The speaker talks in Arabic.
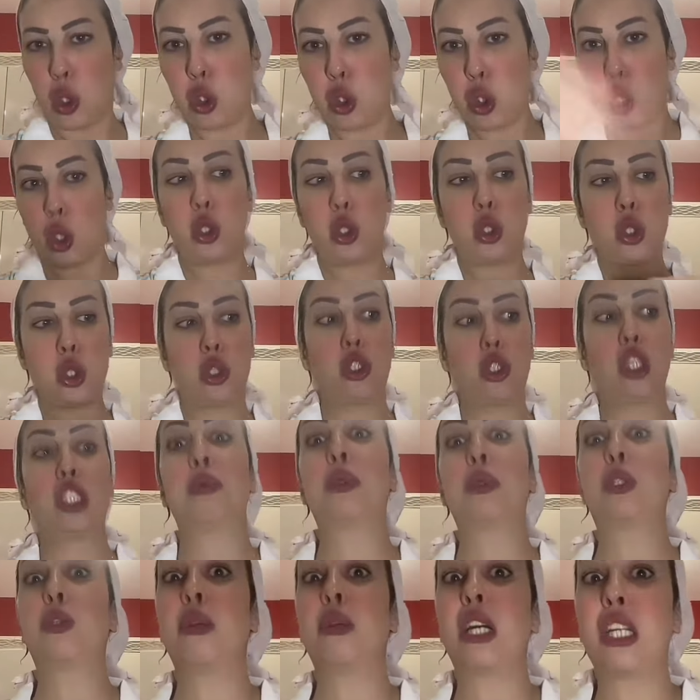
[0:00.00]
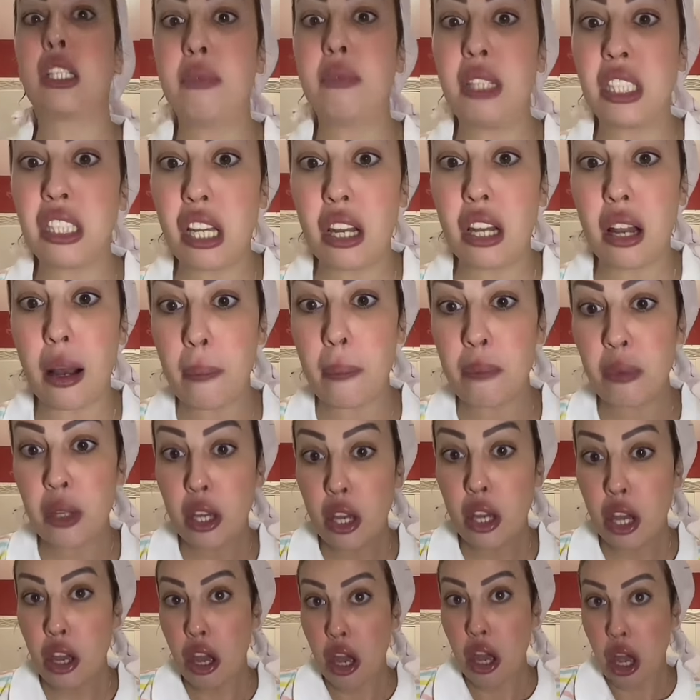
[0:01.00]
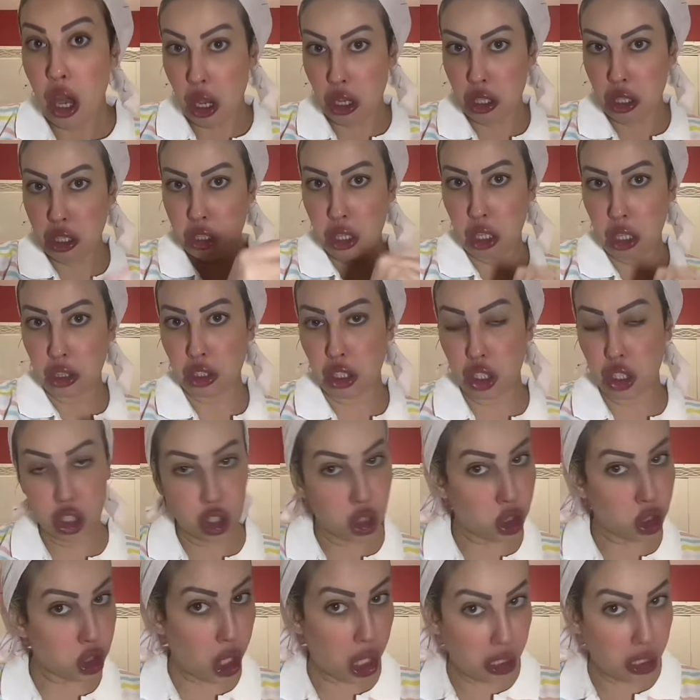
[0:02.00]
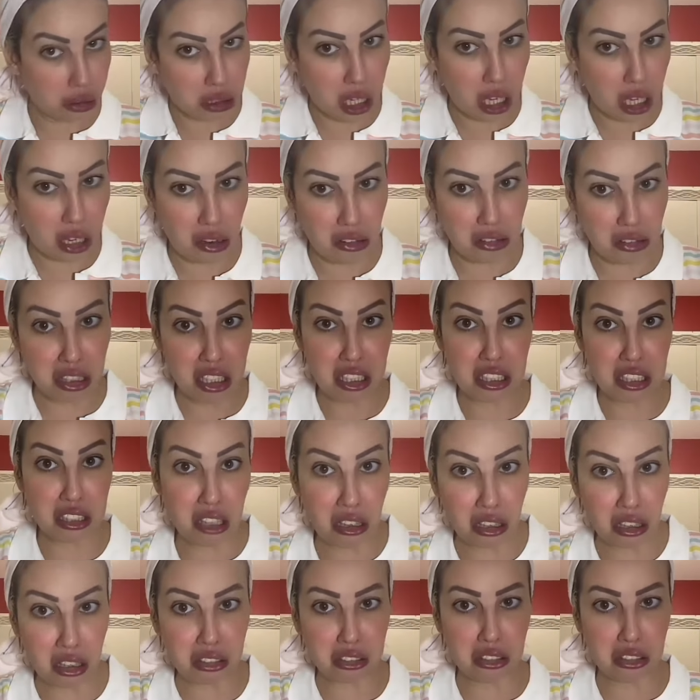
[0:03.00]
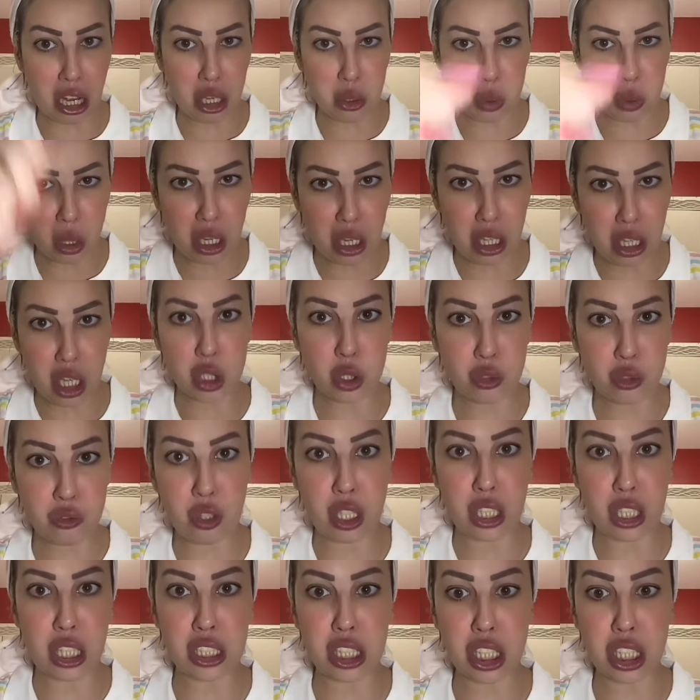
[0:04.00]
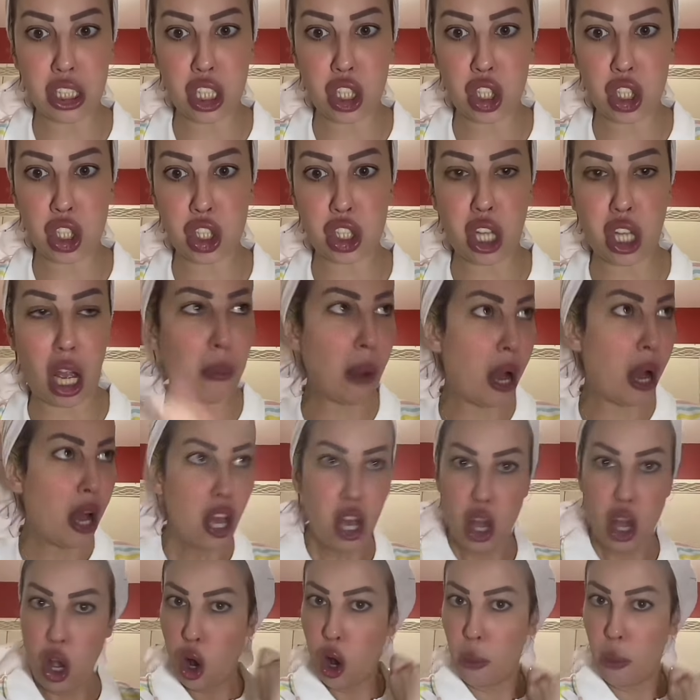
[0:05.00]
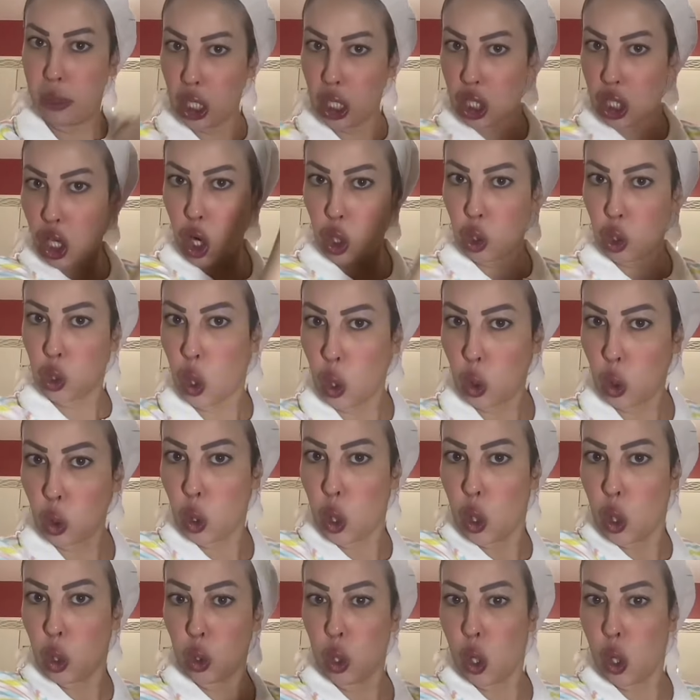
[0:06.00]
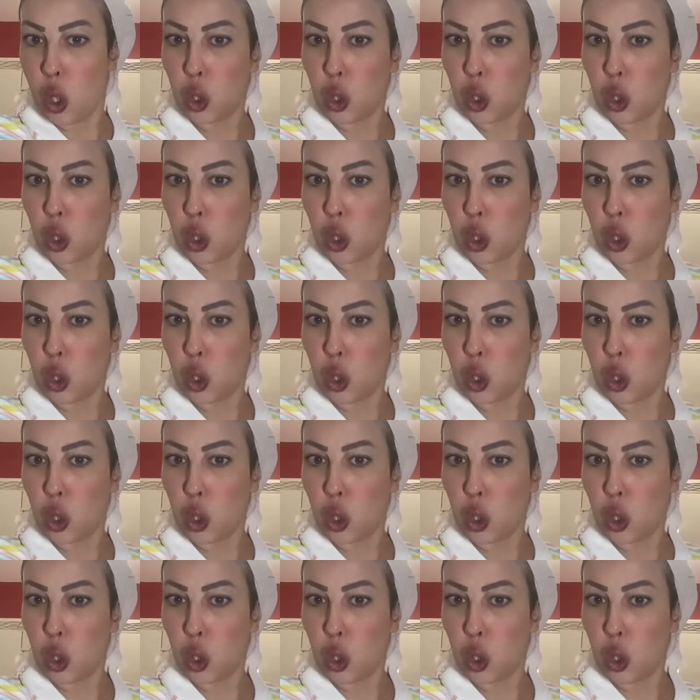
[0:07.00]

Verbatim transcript: تحك تحك تحك عجبتهم الخدمه ديالها هزت الشعر ديالها الله يستر قطعته وعلقته بواحد العصا ديال الشطابه وبدات حك حك